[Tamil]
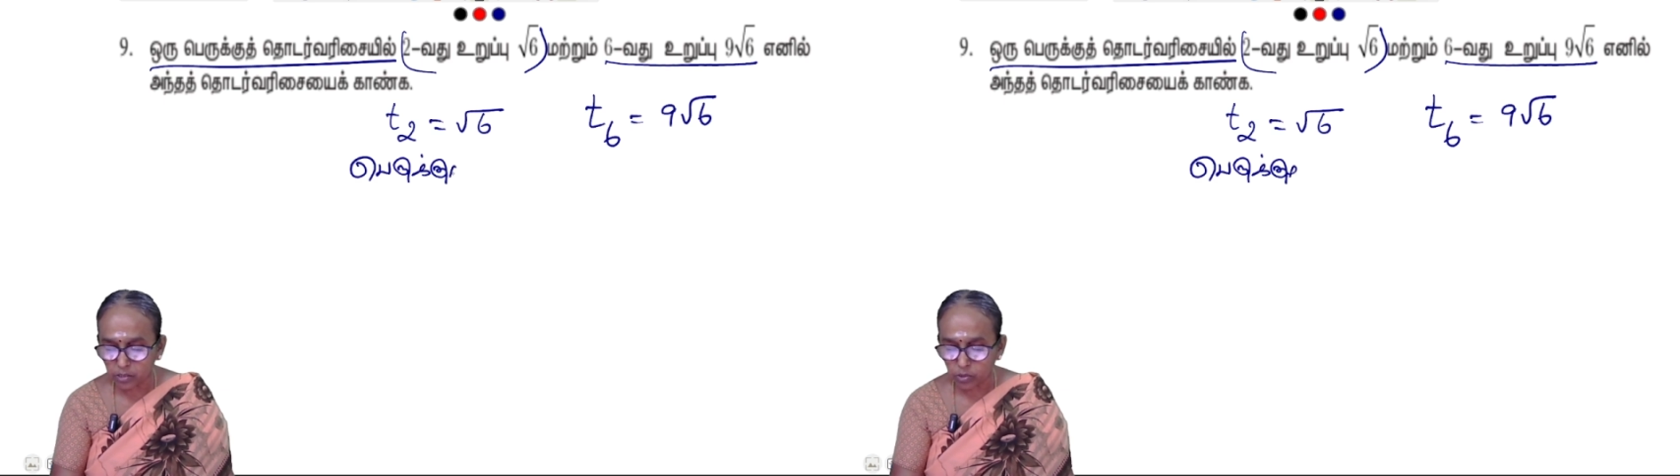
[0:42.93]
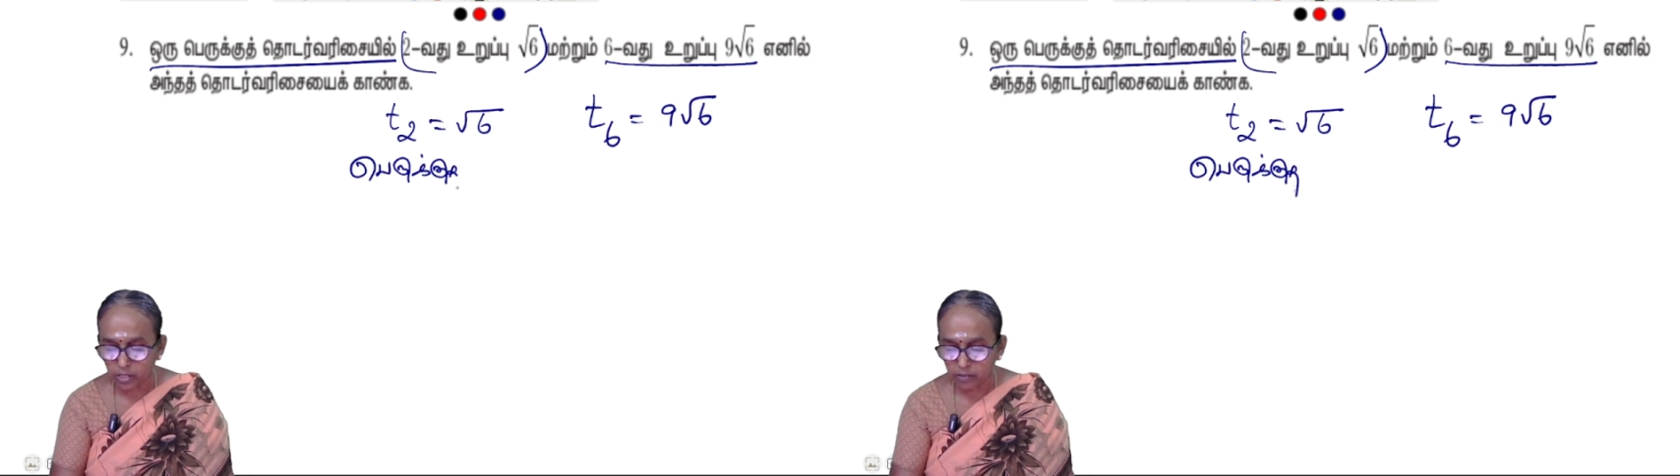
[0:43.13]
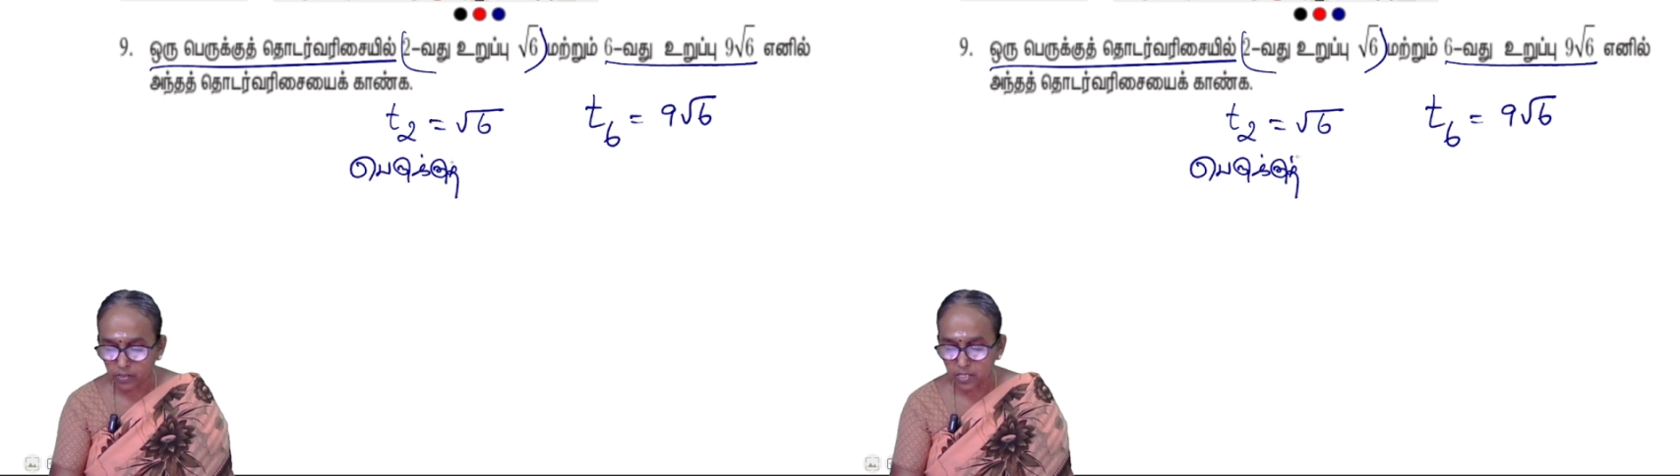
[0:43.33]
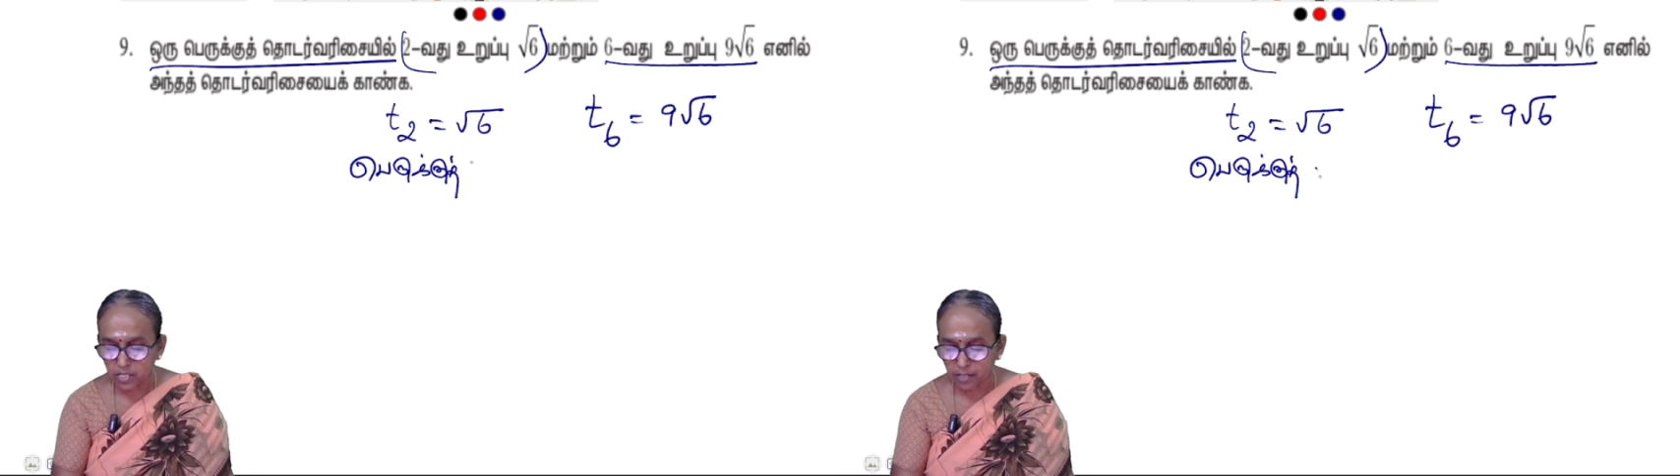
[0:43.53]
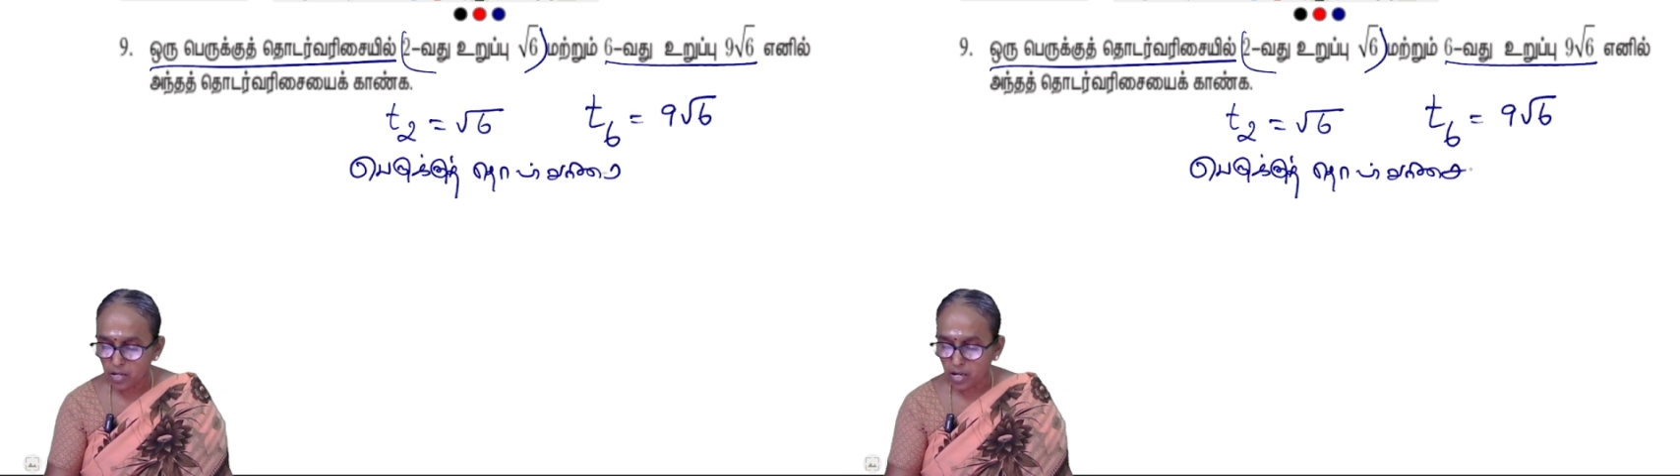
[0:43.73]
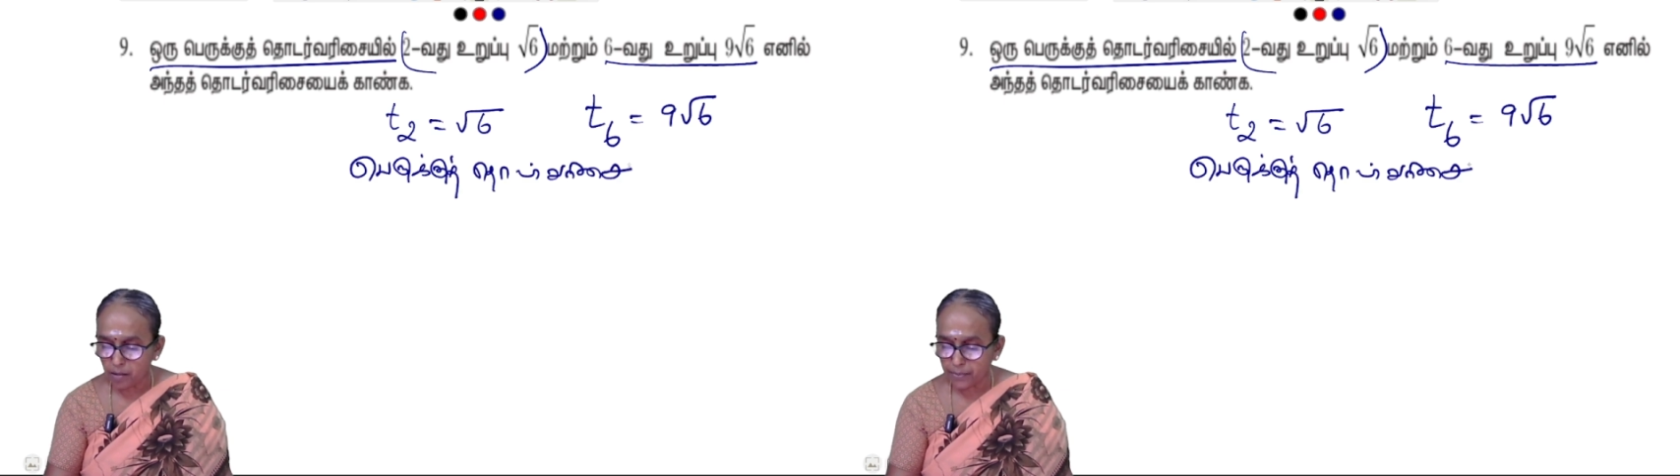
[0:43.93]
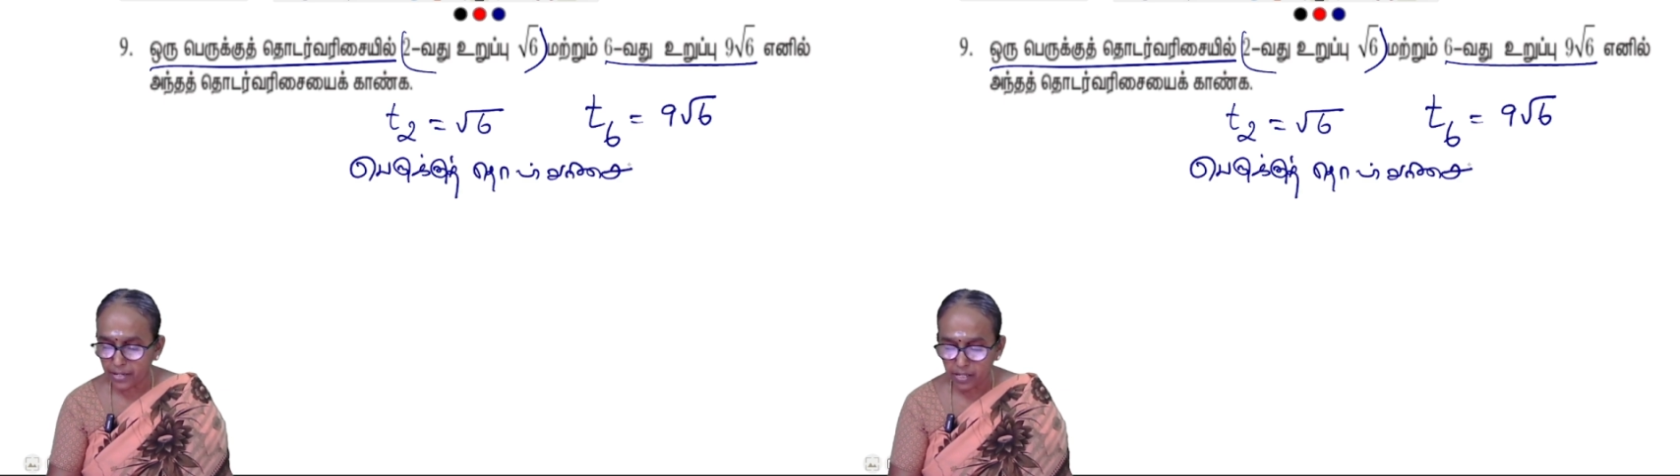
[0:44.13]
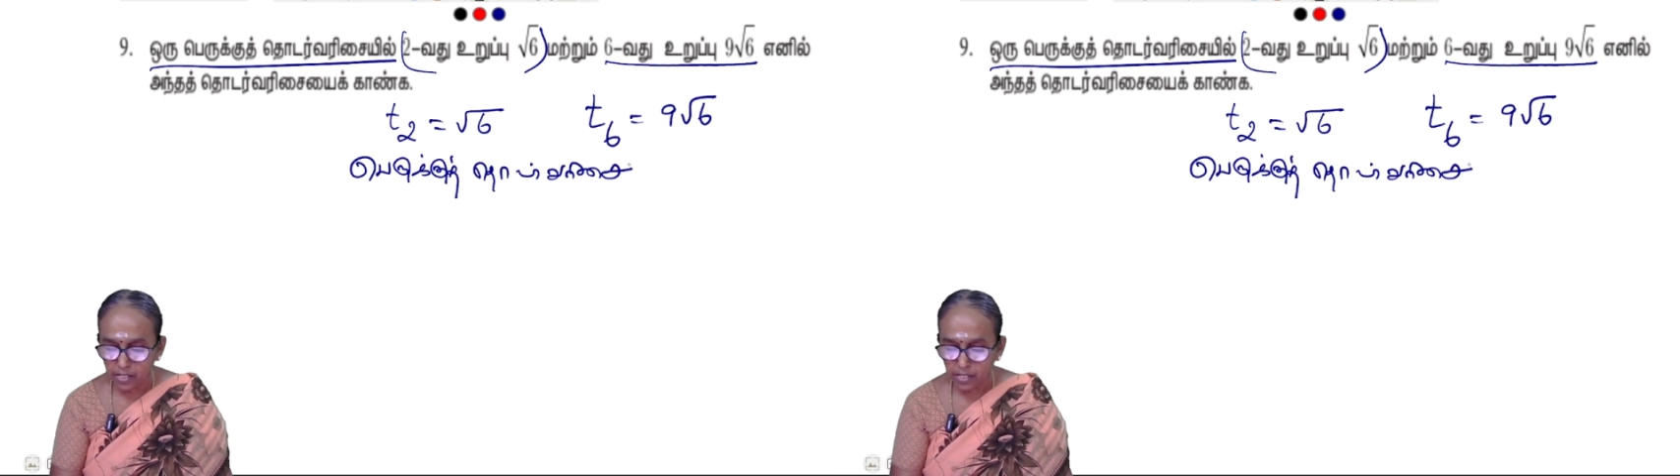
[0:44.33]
தொடர் வரிசை அப்போ